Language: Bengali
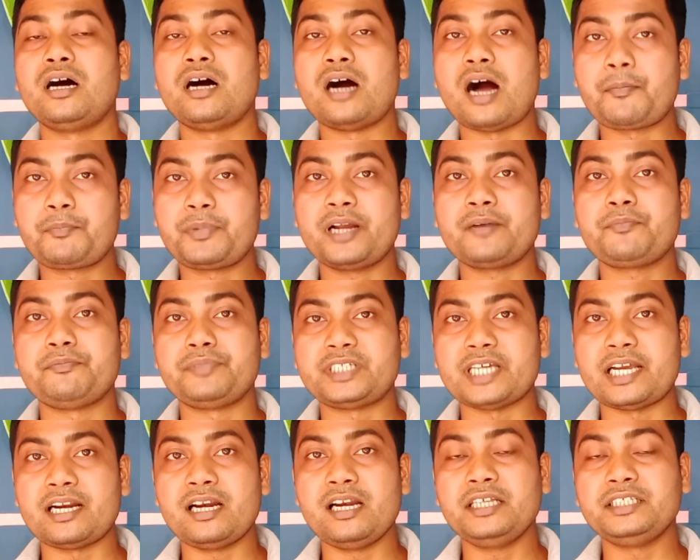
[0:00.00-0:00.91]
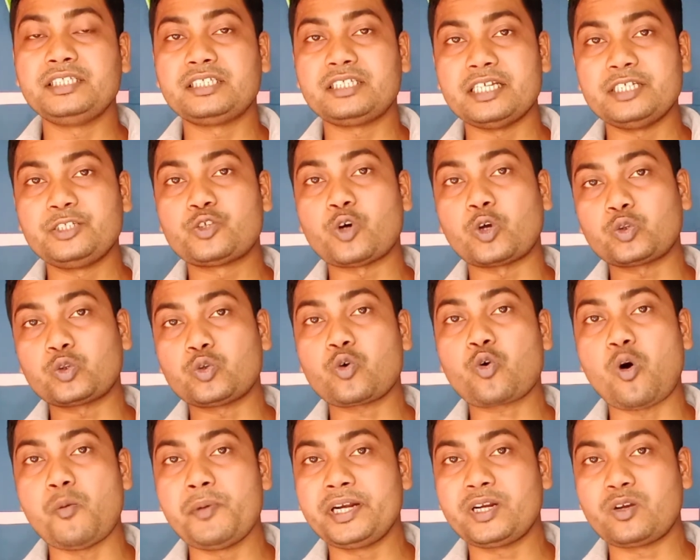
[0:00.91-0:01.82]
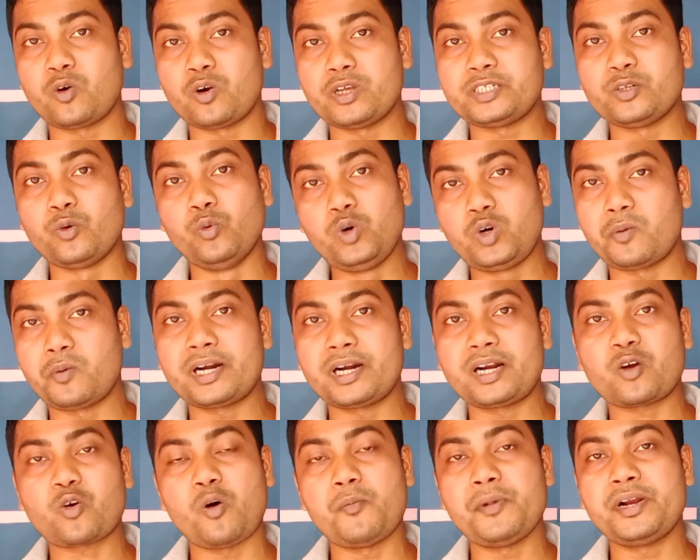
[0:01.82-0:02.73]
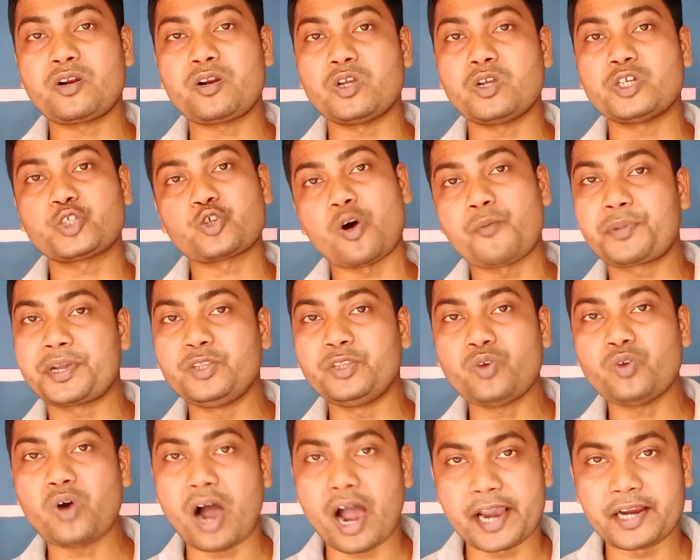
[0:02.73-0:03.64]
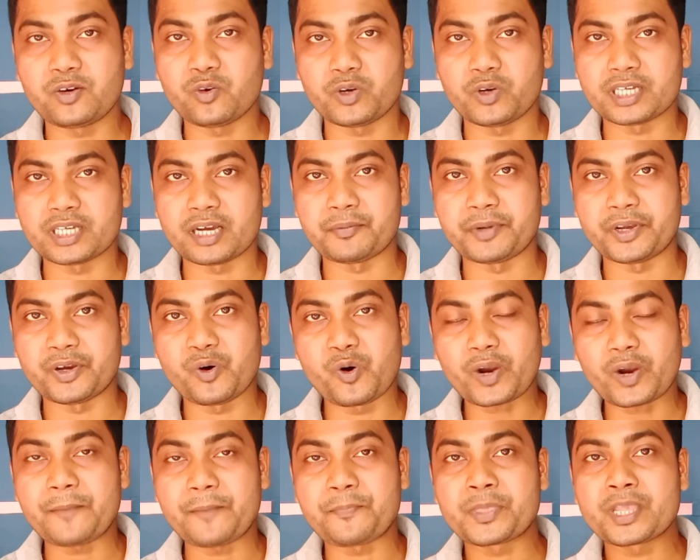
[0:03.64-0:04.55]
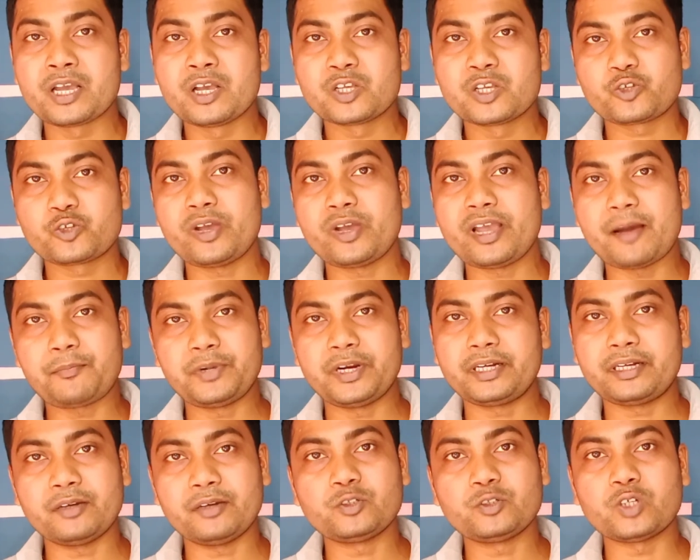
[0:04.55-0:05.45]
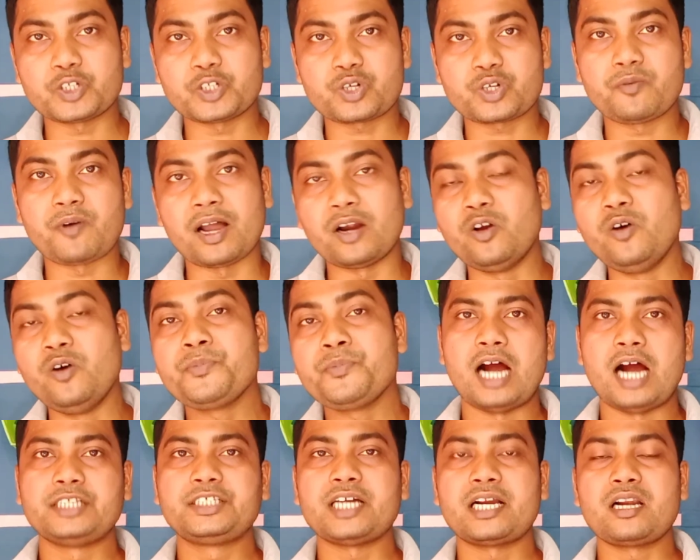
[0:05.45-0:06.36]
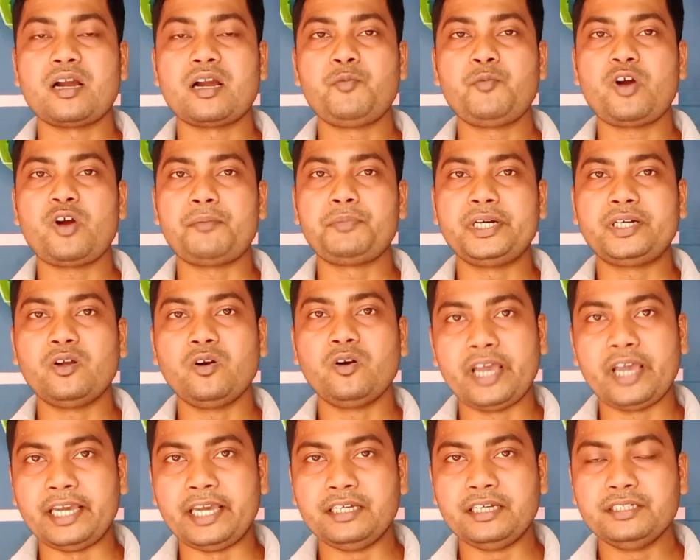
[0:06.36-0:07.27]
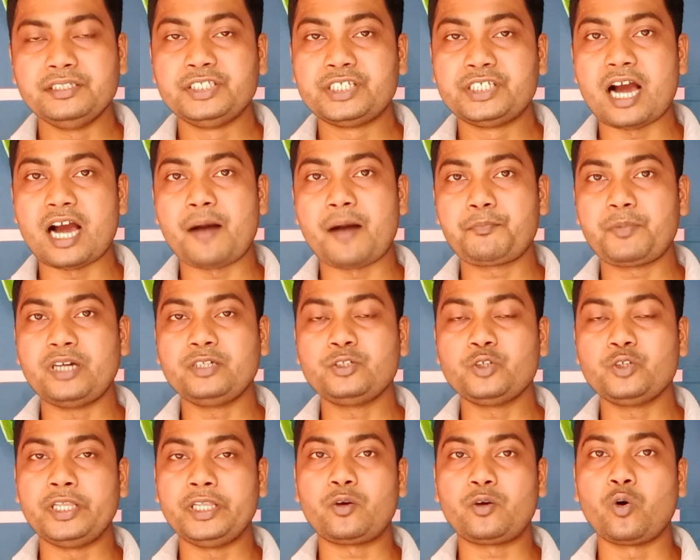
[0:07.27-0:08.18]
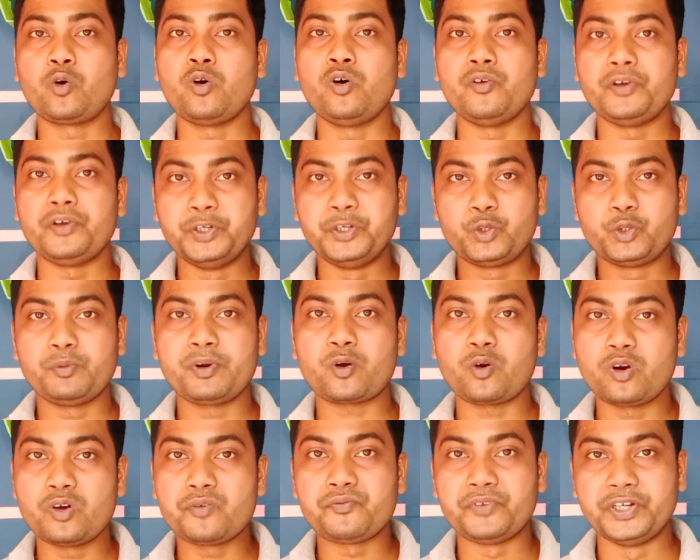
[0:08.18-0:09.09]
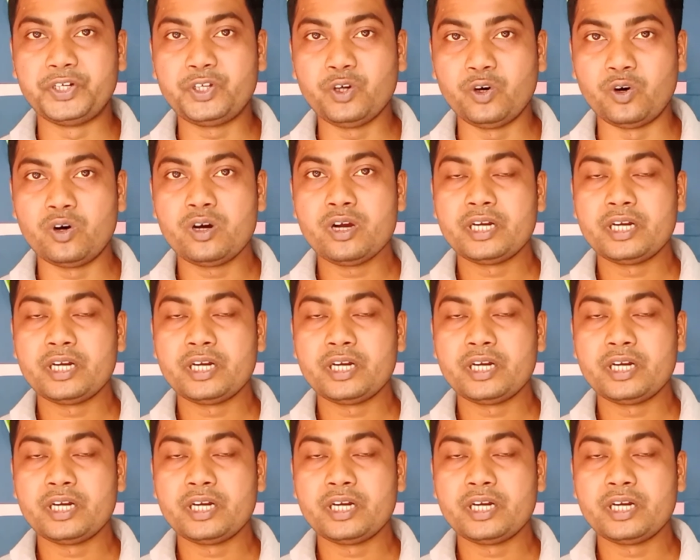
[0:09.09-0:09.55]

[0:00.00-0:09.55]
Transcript: আপনার চ্যানেলে সে যত কমেন্ট করেছে উল্টোপাল্টা কমেন্ট করেছে সব কিন্তু হাইড হয়ে যাবে ওকে সো এই আপডেটটাও যথেষ্ট ভালো আর চার নম্বর আপডেট হলো এই যে আপনার যদি কোনো ইউটিউবের কোনো ভিডিও